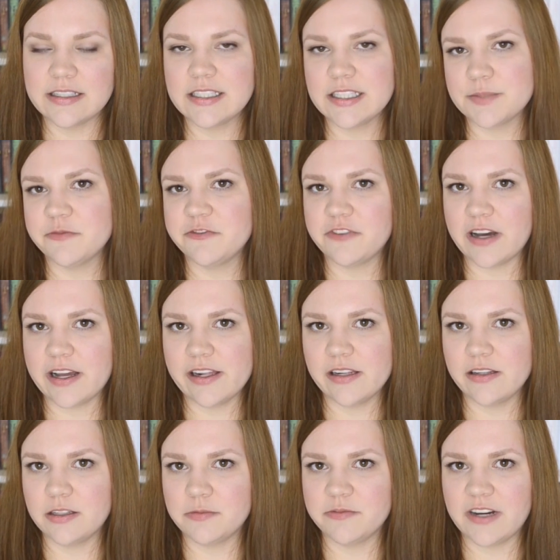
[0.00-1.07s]
in diesem
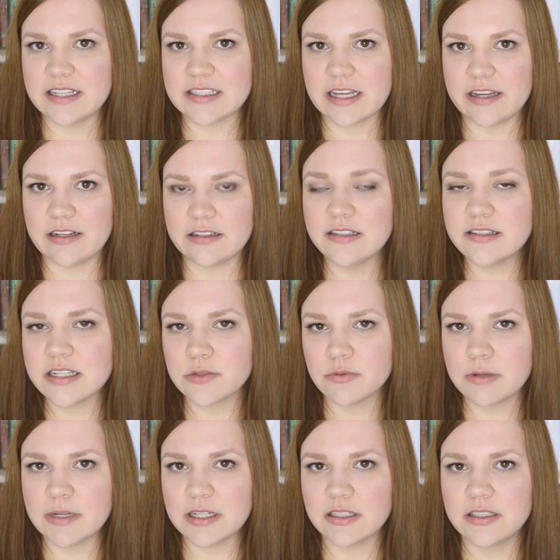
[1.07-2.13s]
Fall ähm, war es eine
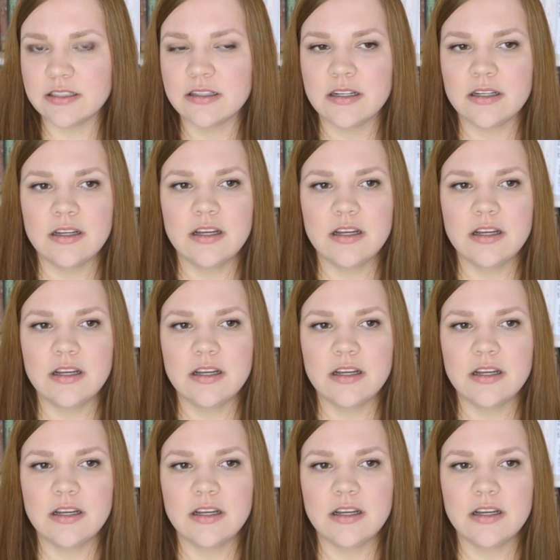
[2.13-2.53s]
Instagrammerin,